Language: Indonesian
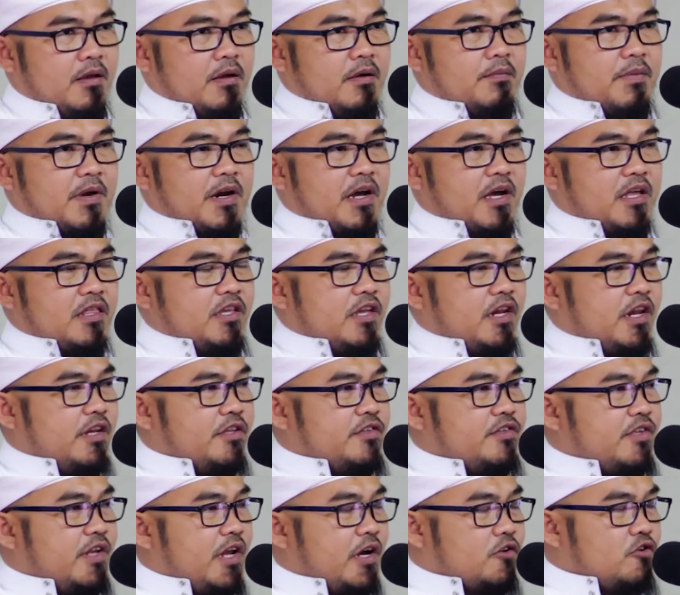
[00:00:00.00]
Para hadirin
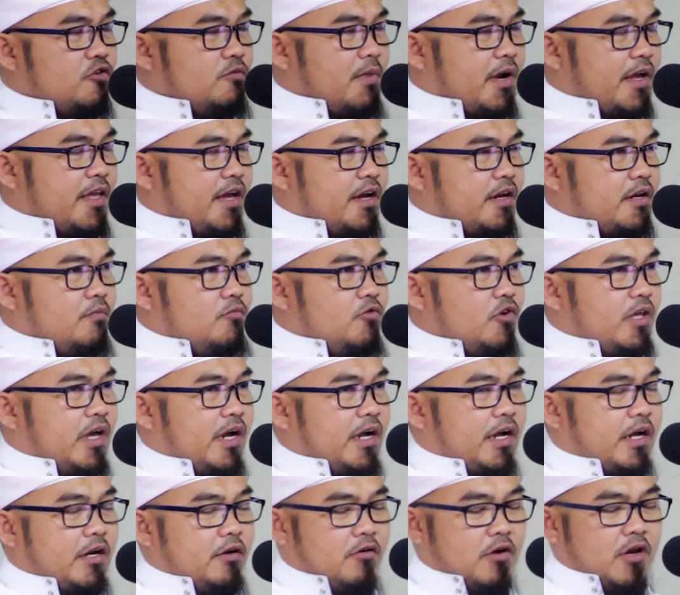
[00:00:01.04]
sidang Jumat yang
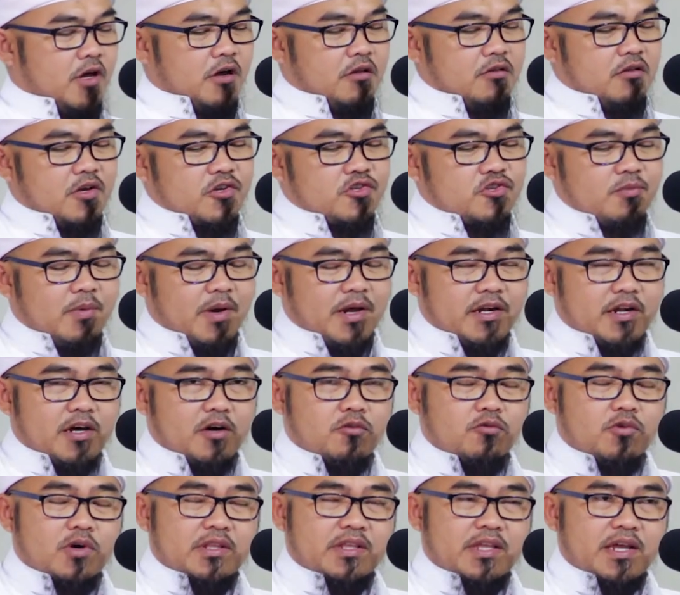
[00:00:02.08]
dimuliakan oleh Allah
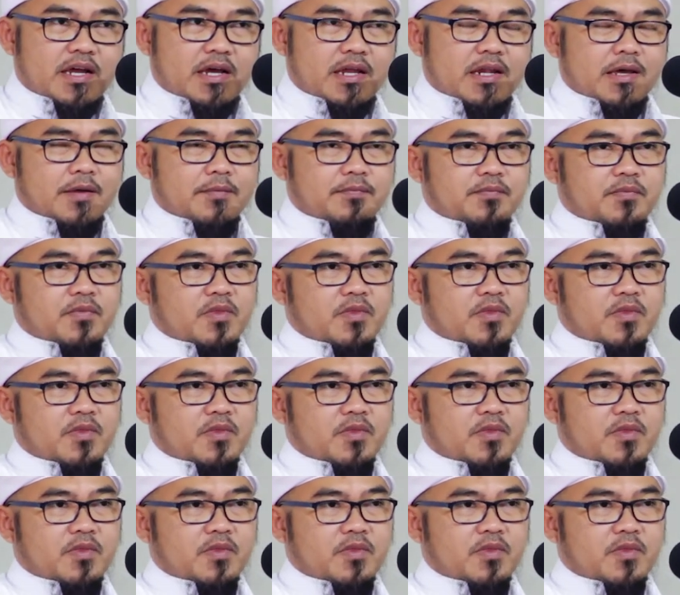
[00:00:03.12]
Subhanahu Wa Taala.